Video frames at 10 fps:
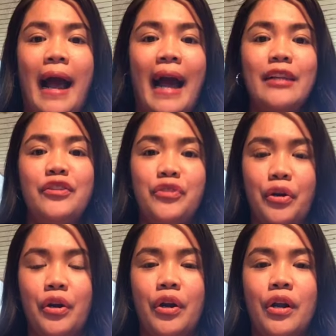
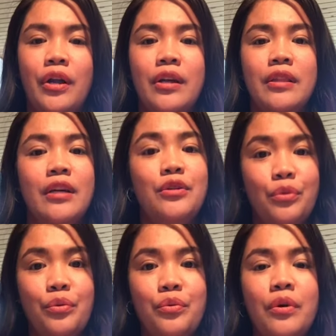under the
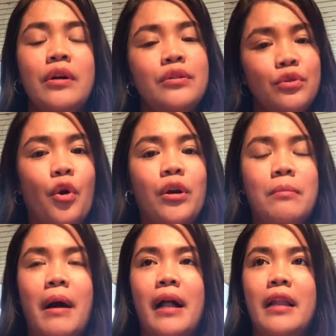new
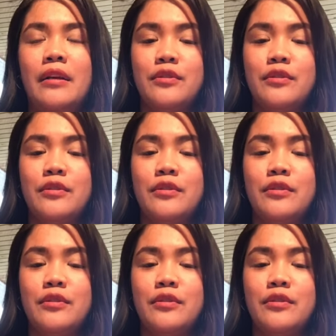normal.